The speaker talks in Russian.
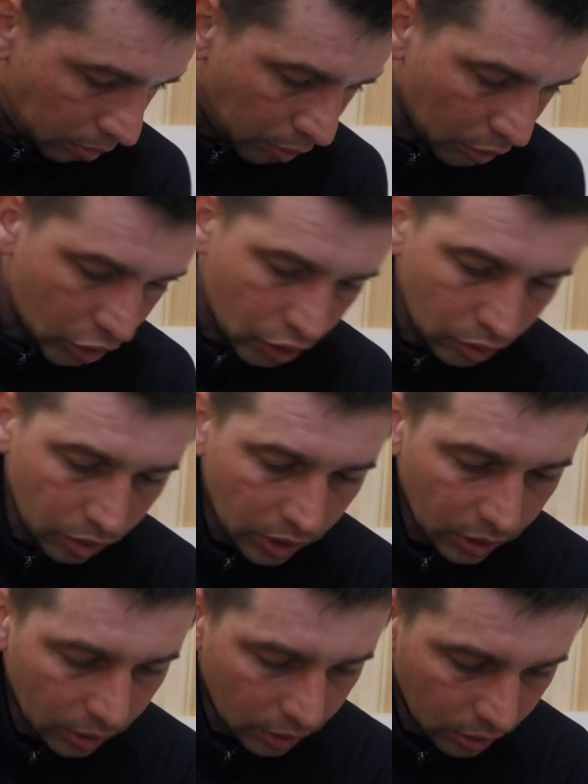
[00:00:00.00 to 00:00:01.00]
По
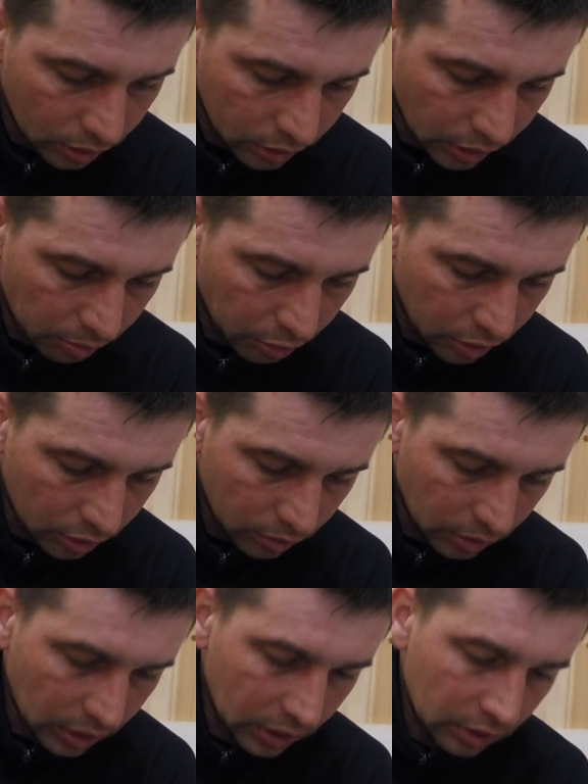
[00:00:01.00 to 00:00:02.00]
щуке работал
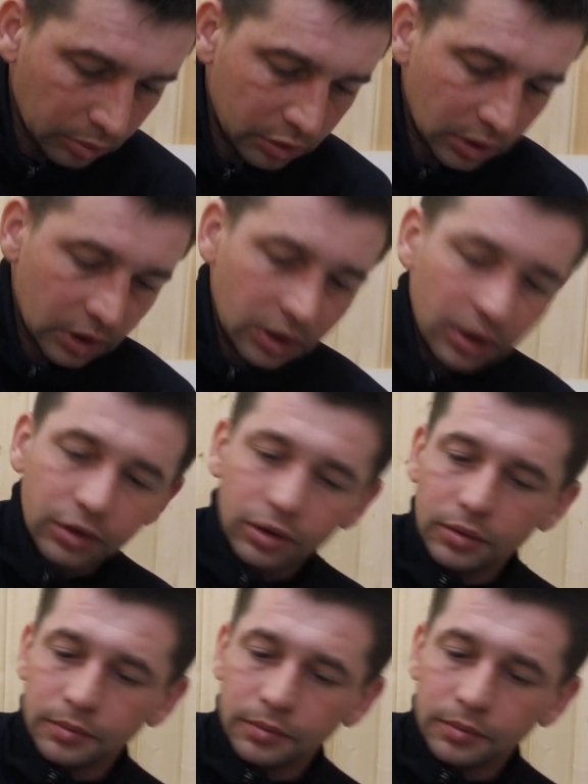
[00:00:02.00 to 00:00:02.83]
вот этот балансир.